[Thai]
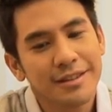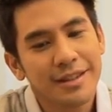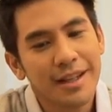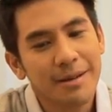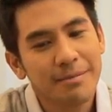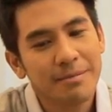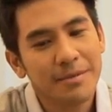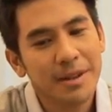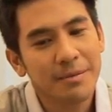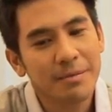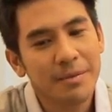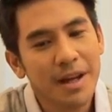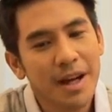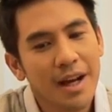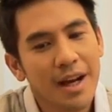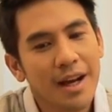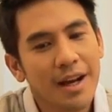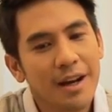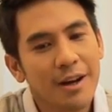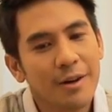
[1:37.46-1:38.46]
ทำกับ
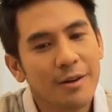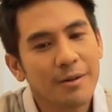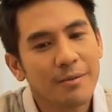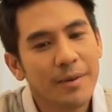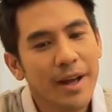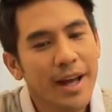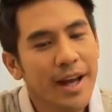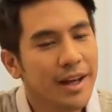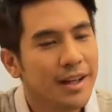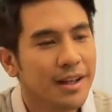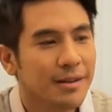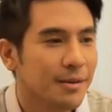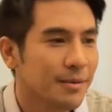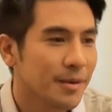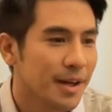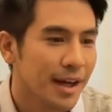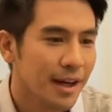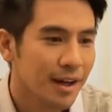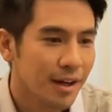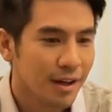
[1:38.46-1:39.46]
ข้าว แม่ก็ทำกั
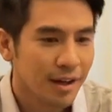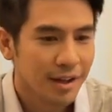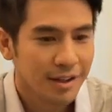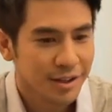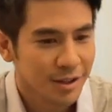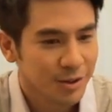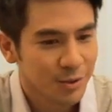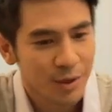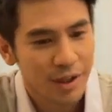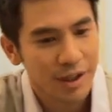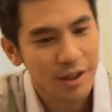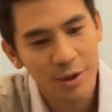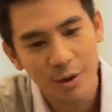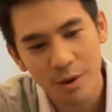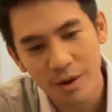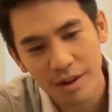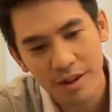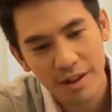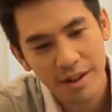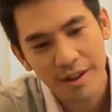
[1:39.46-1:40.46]
บข้าวเราก็จะช่วยย
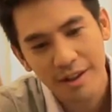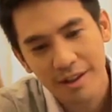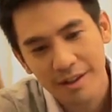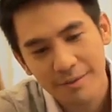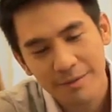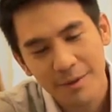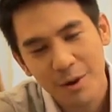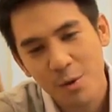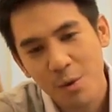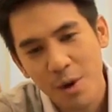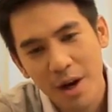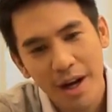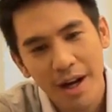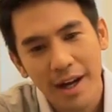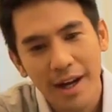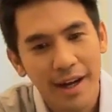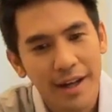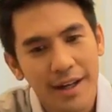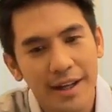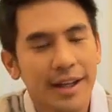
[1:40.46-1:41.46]
กมา
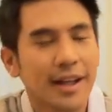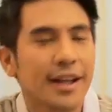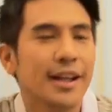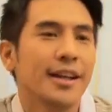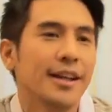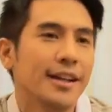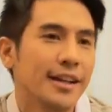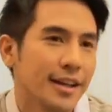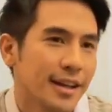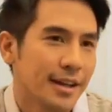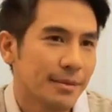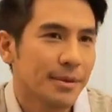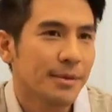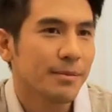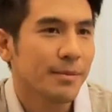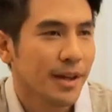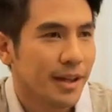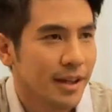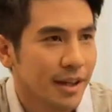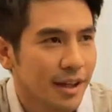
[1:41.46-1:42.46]
วางอะไรอย่างเงี้ยป
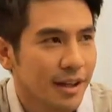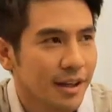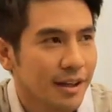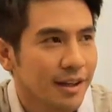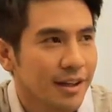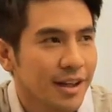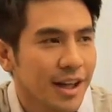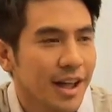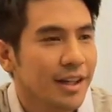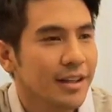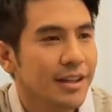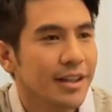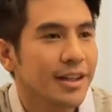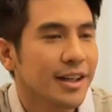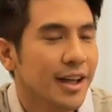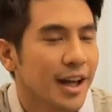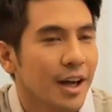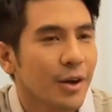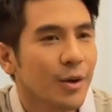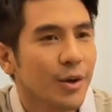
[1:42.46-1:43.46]
ระมาณนั้น แล้วก็นั่งกิน
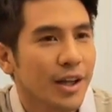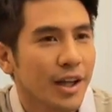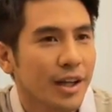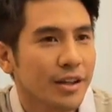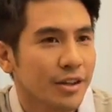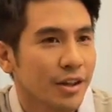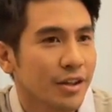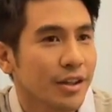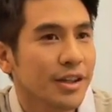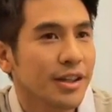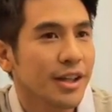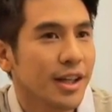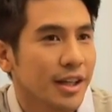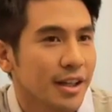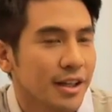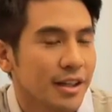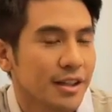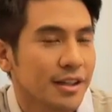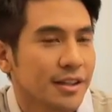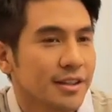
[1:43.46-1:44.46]
ข้าวด้วยกันตอนเด็
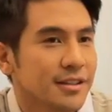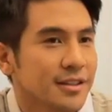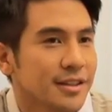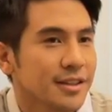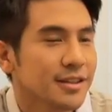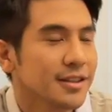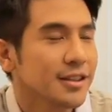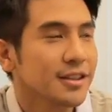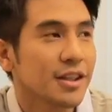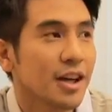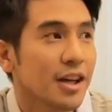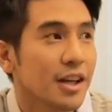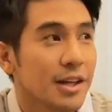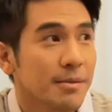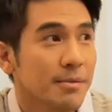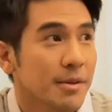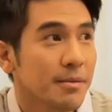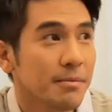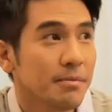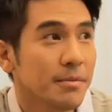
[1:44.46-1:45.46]
กๆ ซึ่งซึ่งตอน
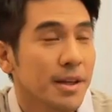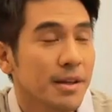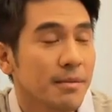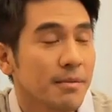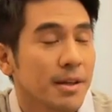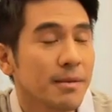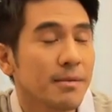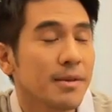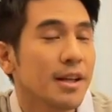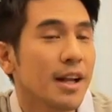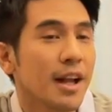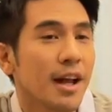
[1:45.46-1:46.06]
นี้มันไม่ไม่มี